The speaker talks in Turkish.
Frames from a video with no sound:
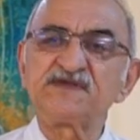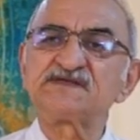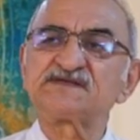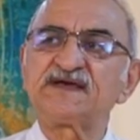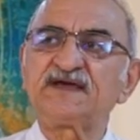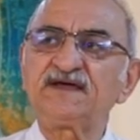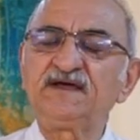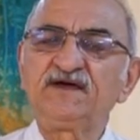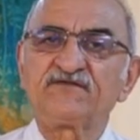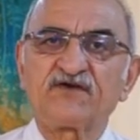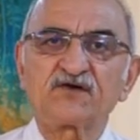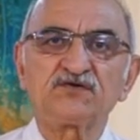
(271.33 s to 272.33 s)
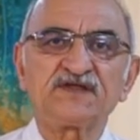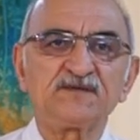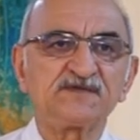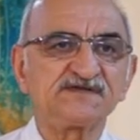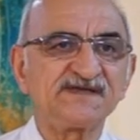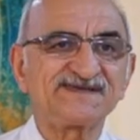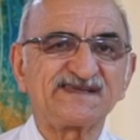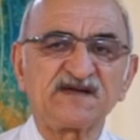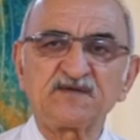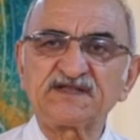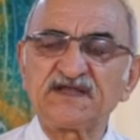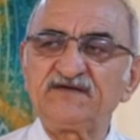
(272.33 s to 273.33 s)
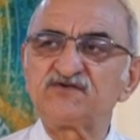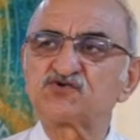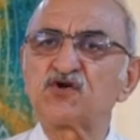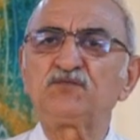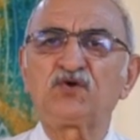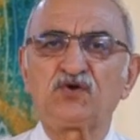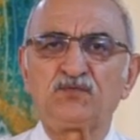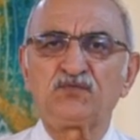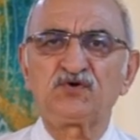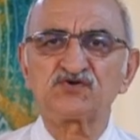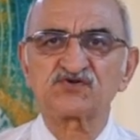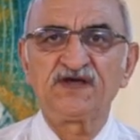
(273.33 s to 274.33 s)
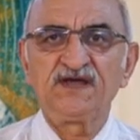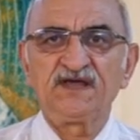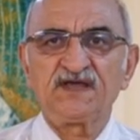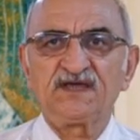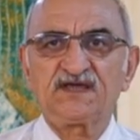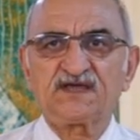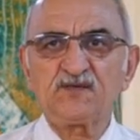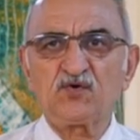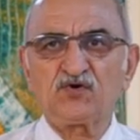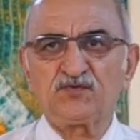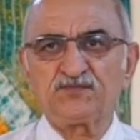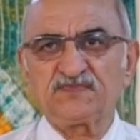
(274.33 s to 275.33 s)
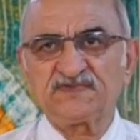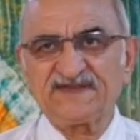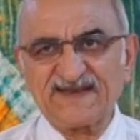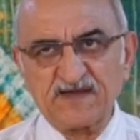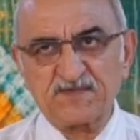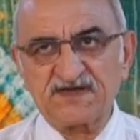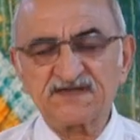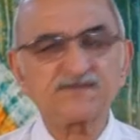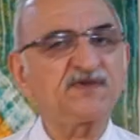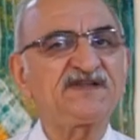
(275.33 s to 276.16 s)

Biz de fakültemizde sinema televizyon bölümümüz iki bölüm denebilir.